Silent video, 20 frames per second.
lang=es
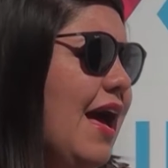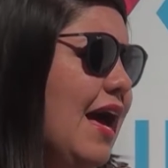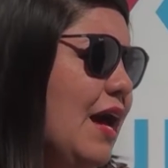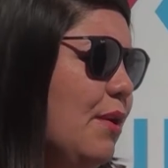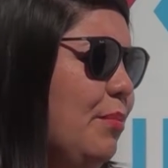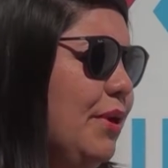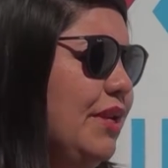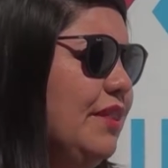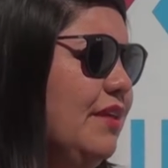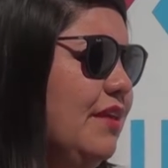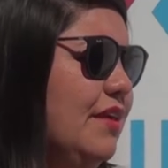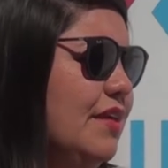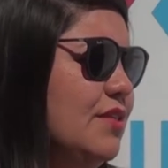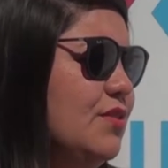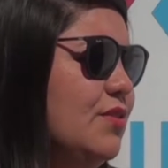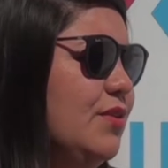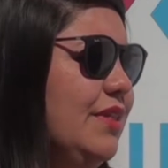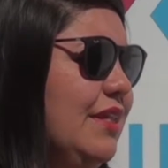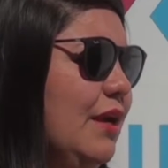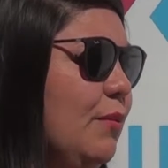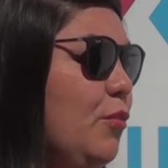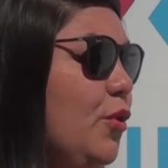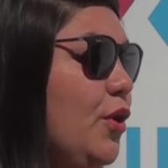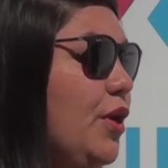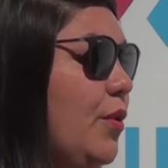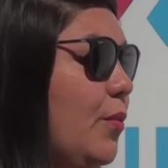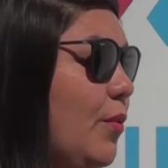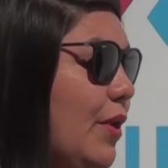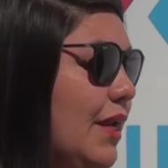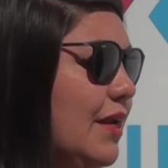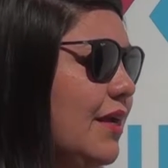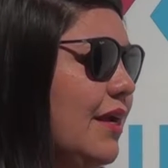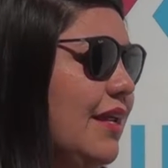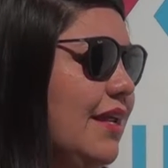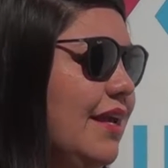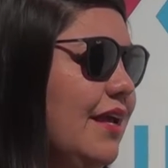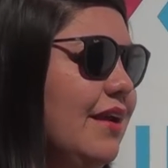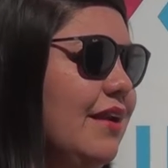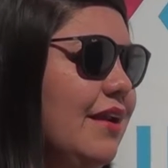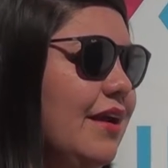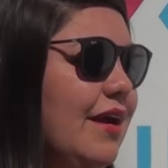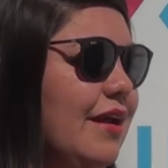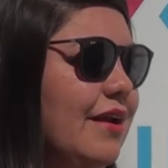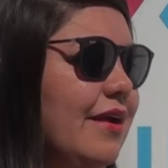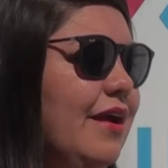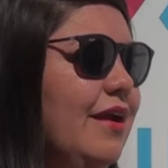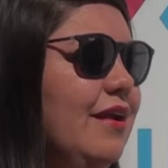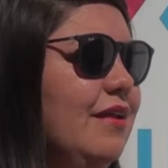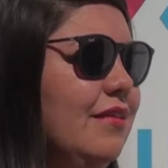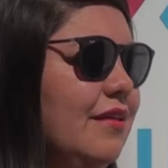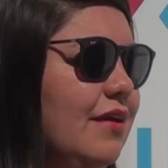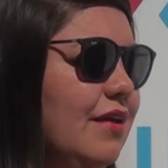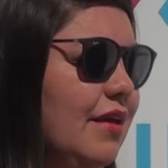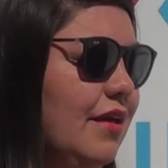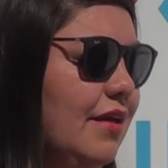aparte de eso estamos igual, quería recargarte